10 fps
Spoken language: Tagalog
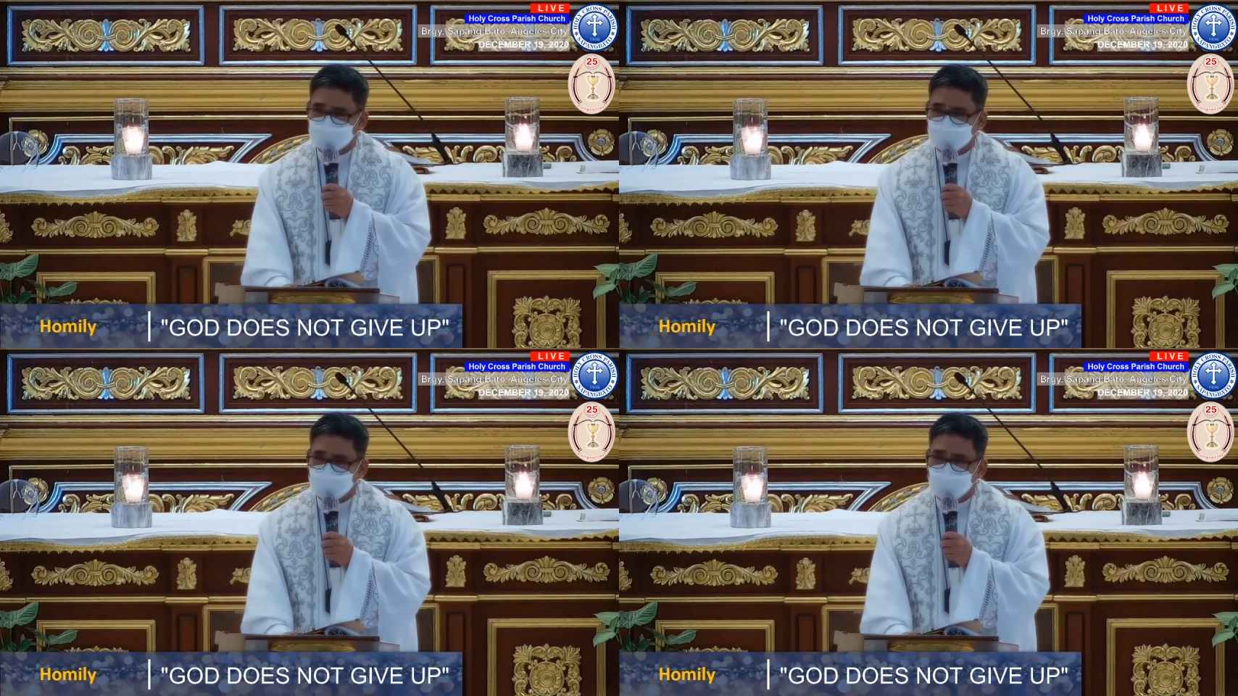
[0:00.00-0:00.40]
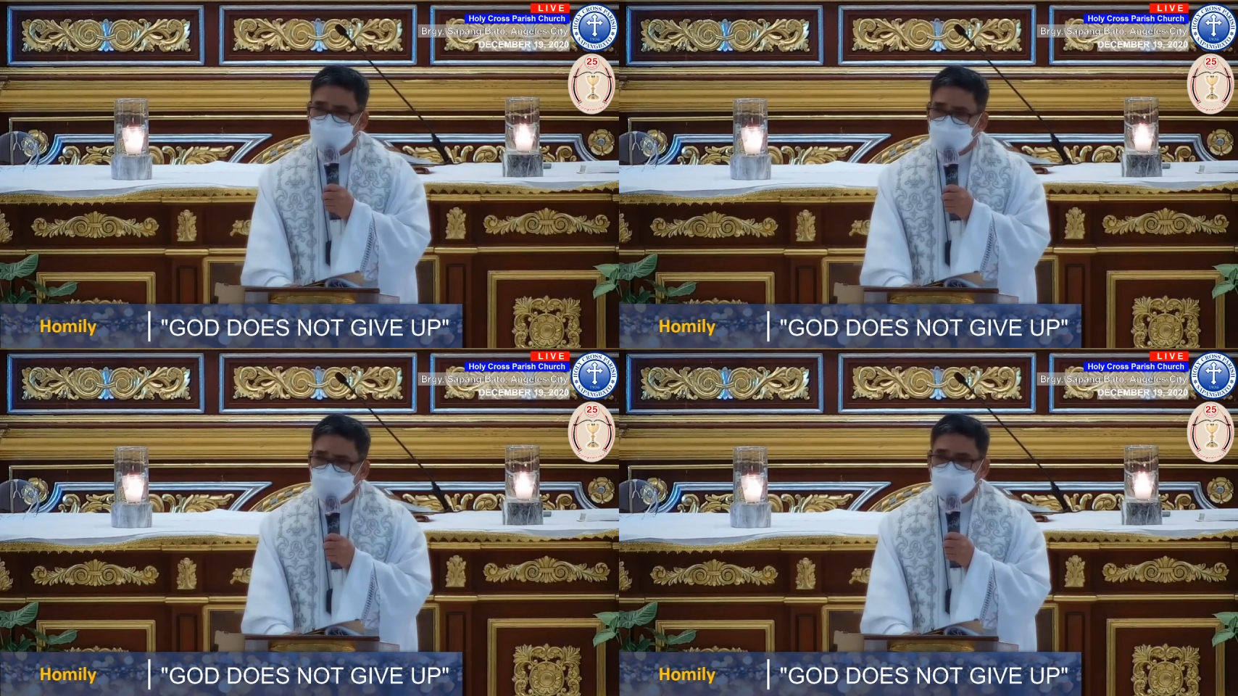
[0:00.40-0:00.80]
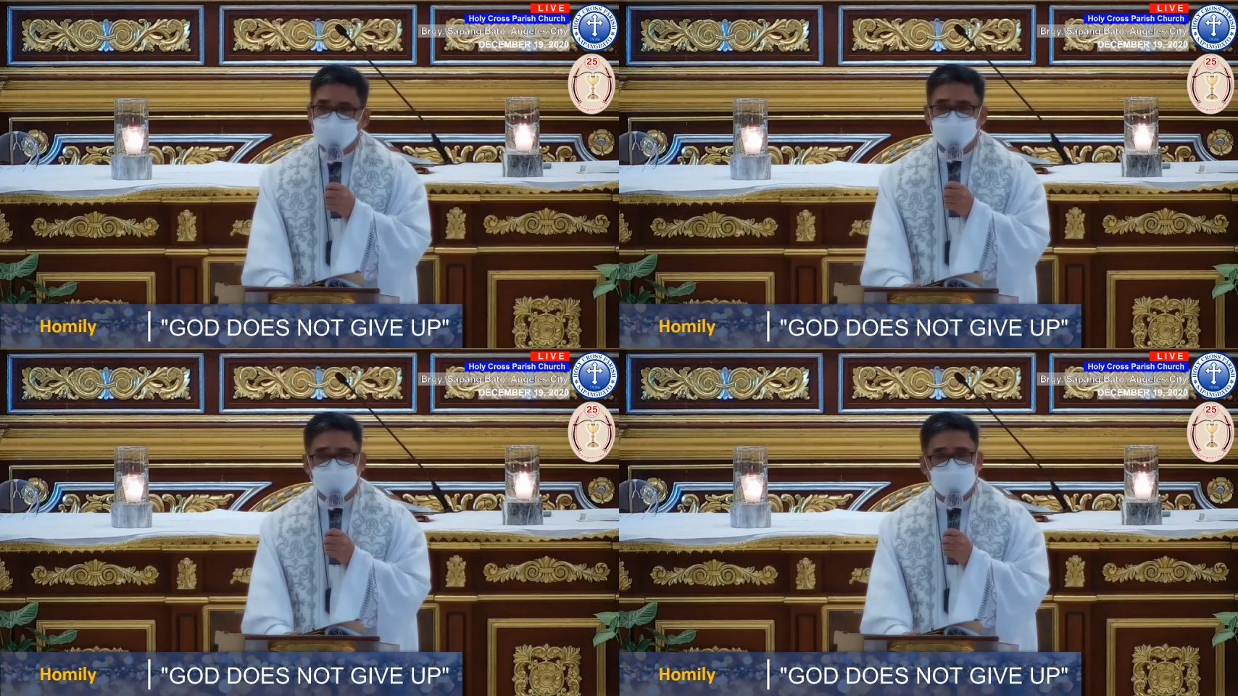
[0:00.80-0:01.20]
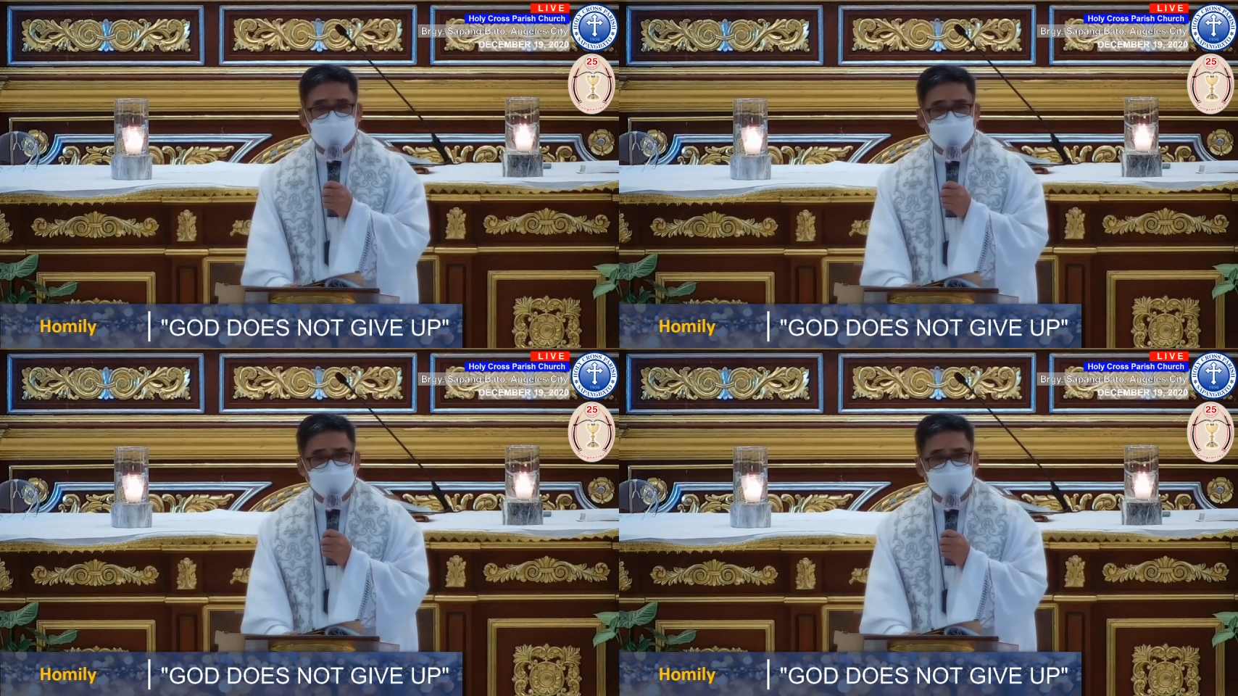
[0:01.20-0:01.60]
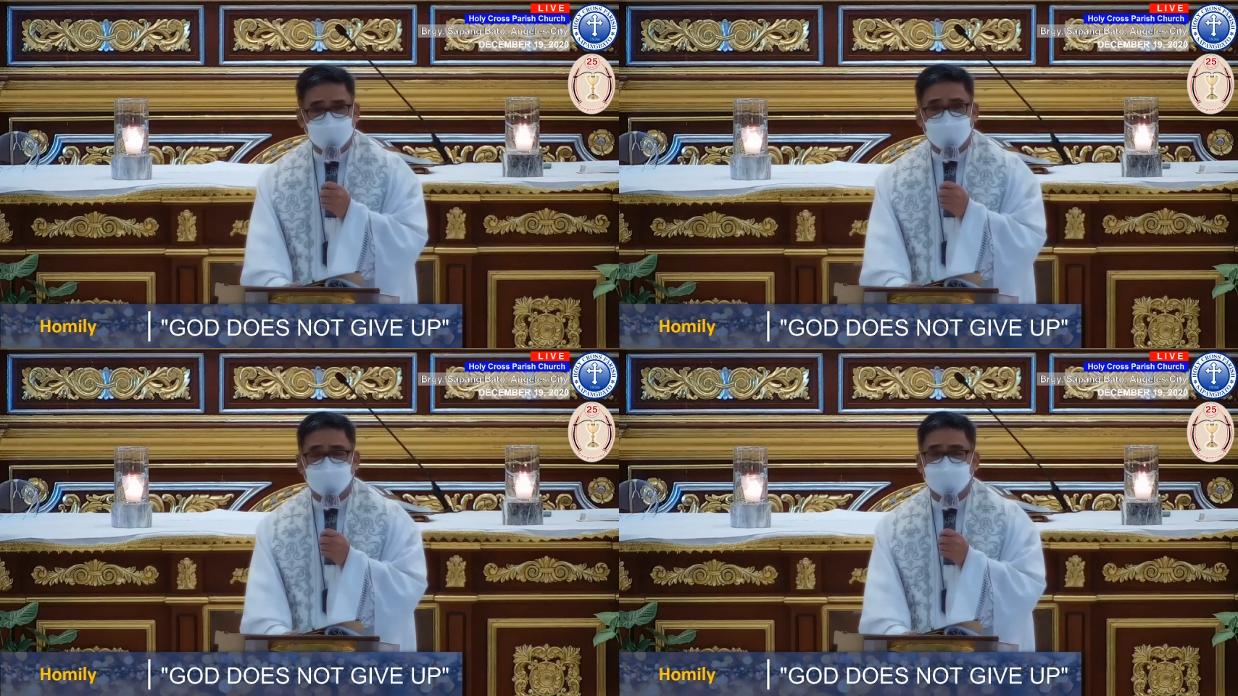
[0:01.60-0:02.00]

Makalungkot naman po ita.